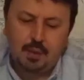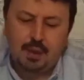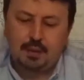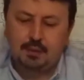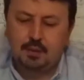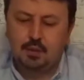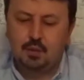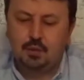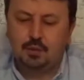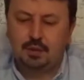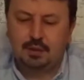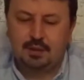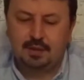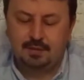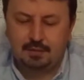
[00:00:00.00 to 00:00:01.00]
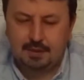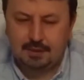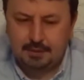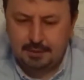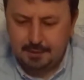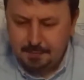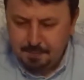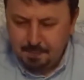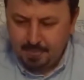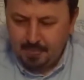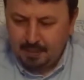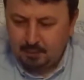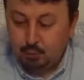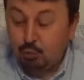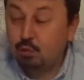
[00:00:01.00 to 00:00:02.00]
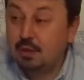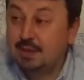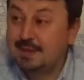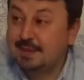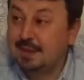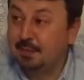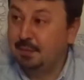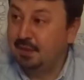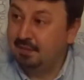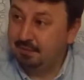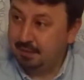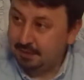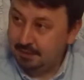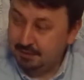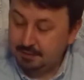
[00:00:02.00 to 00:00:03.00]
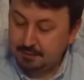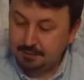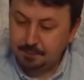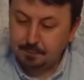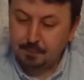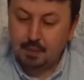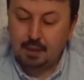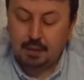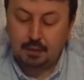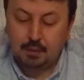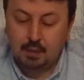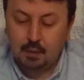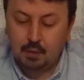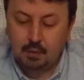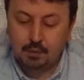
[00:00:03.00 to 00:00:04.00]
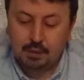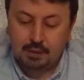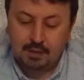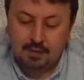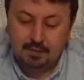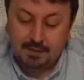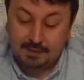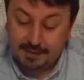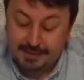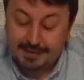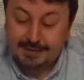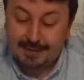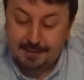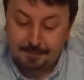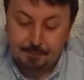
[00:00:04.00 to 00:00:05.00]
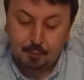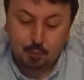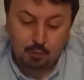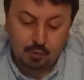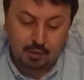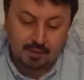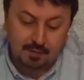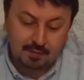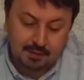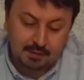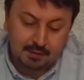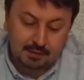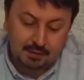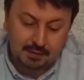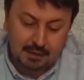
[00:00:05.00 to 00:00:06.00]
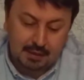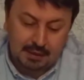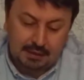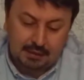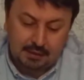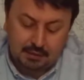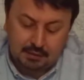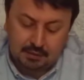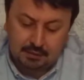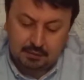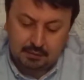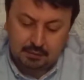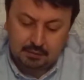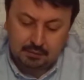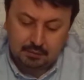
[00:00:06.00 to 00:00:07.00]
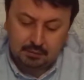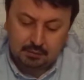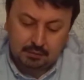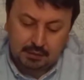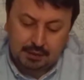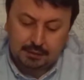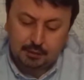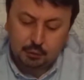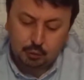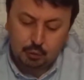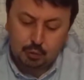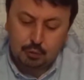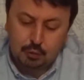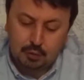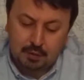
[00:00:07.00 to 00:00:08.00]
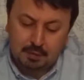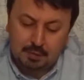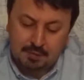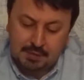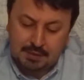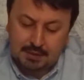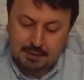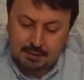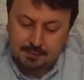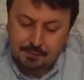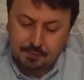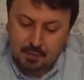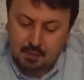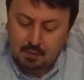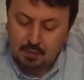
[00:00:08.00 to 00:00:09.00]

Ve Orda Devleti Türk İslam Devleti'dir. Altın Orda Devleti neden Türk Devleti'dir? Ee, yani şunu söylememiz lazım